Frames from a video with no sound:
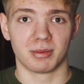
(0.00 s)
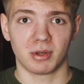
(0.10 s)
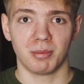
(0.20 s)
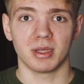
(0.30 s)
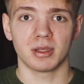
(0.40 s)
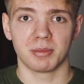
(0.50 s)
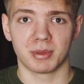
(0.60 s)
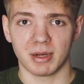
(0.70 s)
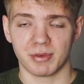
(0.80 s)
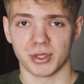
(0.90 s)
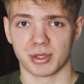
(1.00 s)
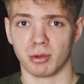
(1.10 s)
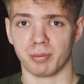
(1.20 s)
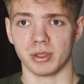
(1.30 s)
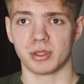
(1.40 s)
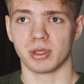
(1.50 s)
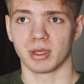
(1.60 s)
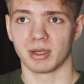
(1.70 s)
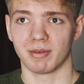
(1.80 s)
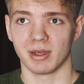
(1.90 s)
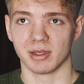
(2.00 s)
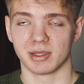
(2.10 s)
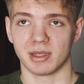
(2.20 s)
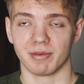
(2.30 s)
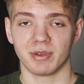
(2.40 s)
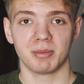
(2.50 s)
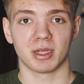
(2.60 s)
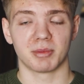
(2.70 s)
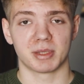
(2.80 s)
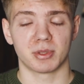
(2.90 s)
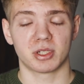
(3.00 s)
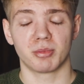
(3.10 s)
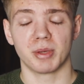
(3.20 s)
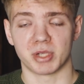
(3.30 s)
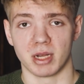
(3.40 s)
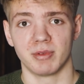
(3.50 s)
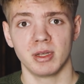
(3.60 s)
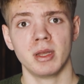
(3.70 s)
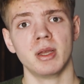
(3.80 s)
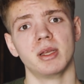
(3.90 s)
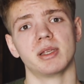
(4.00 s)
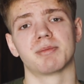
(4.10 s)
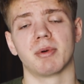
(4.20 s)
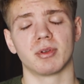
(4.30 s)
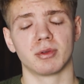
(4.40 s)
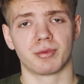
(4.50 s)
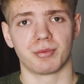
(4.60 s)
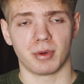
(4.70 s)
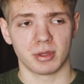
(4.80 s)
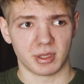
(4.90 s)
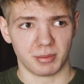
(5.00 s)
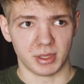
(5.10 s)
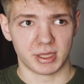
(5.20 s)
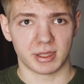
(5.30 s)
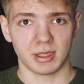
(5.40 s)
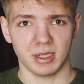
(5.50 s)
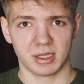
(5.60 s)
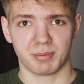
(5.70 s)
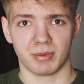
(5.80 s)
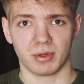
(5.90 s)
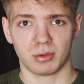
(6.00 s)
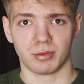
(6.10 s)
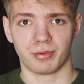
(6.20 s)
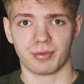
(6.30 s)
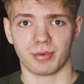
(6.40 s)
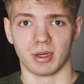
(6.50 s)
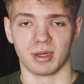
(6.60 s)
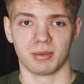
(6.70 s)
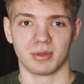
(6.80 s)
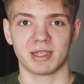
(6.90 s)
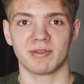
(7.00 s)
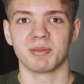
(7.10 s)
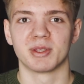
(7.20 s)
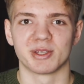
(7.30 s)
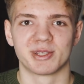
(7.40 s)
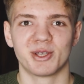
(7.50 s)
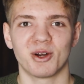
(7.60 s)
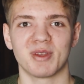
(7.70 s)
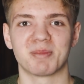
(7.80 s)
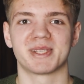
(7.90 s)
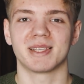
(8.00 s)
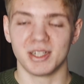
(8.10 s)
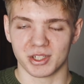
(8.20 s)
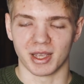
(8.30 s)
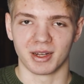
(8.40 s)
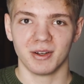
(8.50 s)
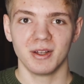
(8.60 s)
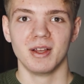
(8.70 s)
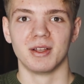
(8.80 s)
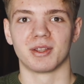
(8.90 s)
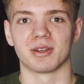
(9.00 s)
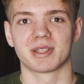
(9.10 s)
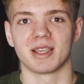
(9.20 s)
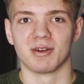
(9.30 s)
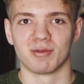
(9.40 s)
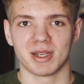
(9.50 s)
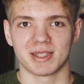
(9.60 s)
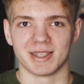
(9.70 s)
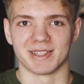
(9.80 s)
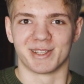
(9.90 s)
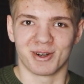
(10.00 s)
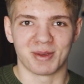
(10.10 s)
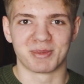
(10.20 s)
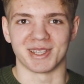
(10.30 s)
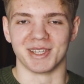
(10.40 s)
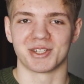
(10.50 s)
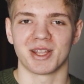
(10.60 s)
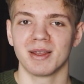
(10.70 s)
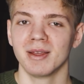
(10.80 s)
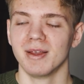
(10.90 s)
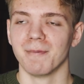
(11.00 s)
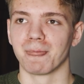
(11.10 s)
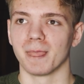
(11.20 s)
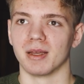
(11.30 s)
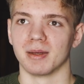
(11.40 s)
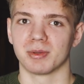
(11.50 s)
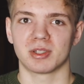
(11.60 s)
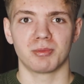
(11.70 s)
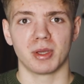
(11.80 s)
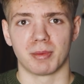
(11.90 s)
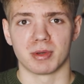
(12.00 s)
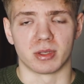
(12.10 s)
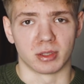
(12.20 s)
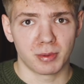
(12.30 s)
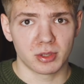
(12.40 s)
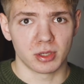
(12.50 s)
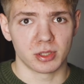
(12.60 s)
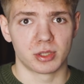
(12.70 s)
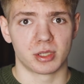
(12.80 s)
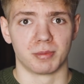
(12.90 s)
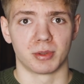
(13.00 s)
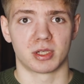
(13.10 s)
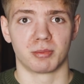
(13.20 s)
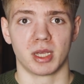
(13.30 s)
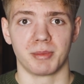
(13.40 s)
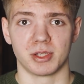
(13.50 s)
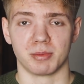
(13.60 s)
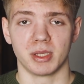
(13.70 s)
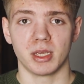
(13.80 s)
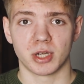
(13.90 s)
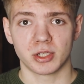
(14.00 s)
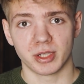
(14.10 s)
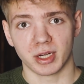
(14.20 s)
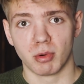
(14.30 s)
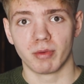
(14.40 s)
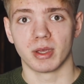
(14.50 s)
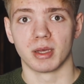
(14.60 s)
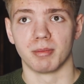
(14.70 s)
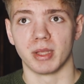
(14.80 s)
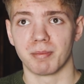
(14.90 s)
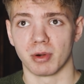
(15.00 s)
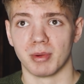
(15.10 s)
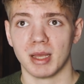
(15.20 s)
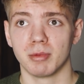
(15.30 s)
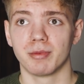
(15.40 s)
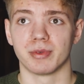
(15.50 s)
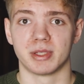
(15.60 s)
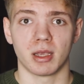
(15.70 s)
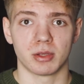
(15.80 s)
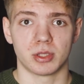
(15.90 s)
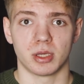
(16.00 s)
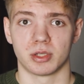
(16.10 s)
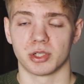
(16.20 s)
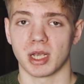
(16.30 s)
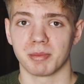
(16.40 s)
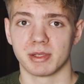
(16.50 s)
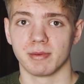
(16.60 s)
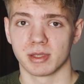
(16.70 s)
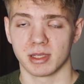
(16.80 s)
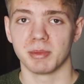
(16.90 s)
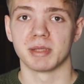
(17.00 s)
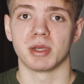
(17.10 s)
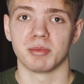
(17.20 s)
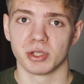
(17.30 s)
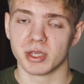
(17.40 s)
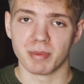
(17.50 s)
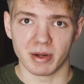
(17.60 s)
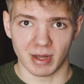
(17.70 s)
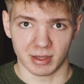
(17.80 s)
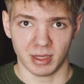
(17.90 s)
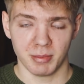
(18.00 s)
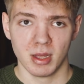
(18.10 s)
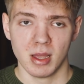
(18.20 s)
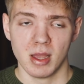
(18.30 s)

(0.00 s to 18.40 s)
kompletnie nie potrafię się skupić nagrywając ten film, natomiast potrzebuję przerwy z powodów osobistych, z powodów e, nazwijmy to zdrowia psychicznego, troski o własne zdrowie psychiczne. E, potrzebuję po prostu odpocząć, potrzebuję mieć mniej rzeczy na głowie, mniej problemów, zająć się rzeczami związanymi z moim życiem prywatnym